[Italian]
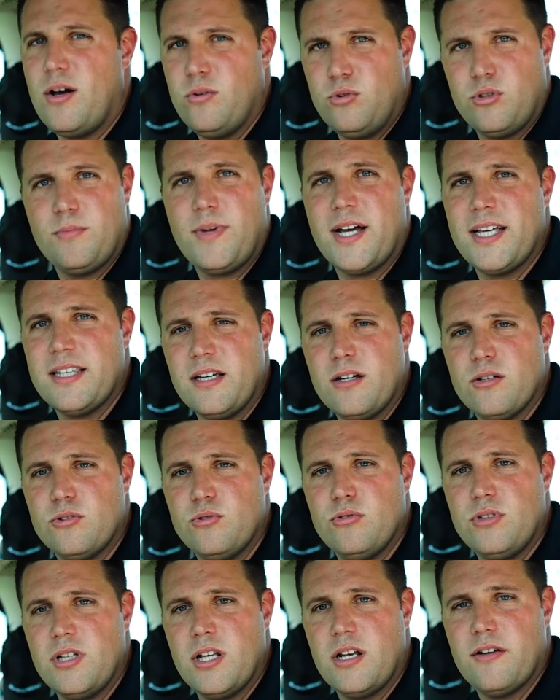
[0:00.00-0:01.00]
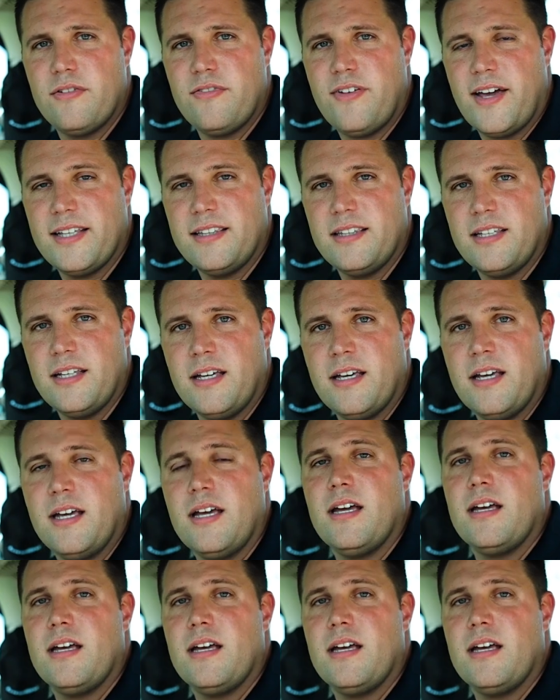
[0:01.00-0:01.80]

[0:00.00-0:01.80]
automatico a tutti gli effetti,